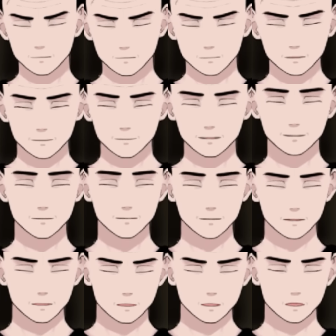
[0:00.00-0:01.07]
派とかいうこ
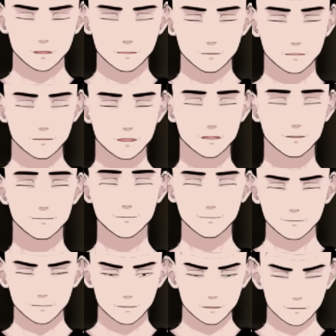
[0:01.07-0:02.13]
とを言ってるわけじゃないんで
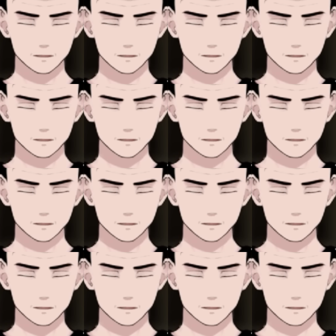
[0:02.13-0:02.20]
すよ。